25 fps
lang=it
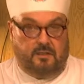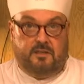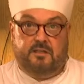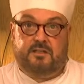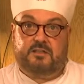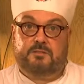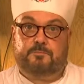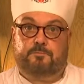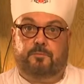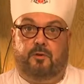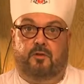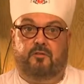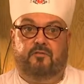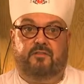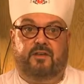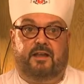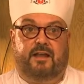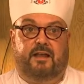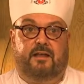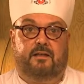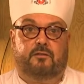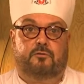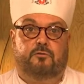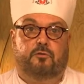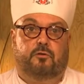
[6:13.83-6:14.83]

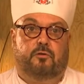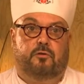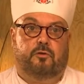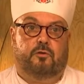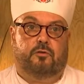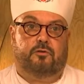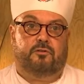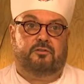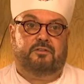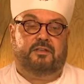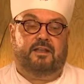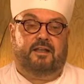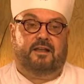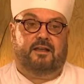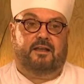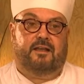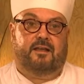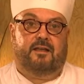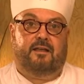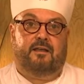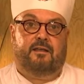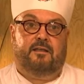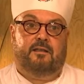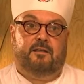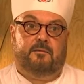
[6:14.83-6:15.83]
spolverato con
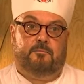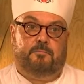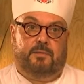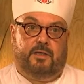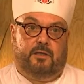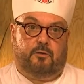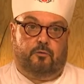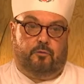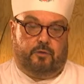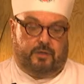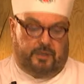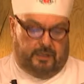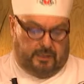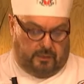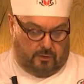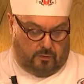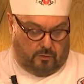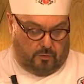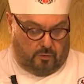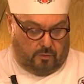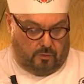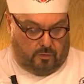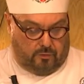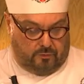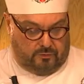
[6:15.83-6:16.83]
del
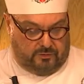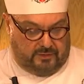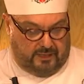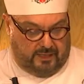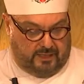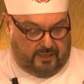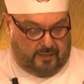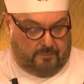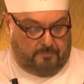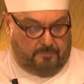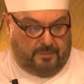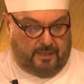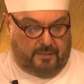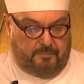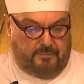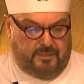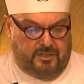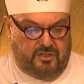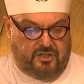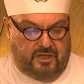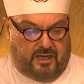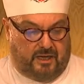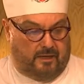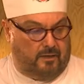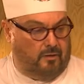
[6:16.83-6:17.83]
pecorino o del
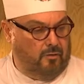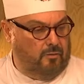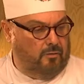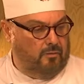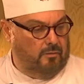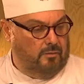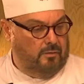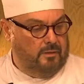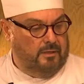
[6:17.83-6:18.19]
parmigiano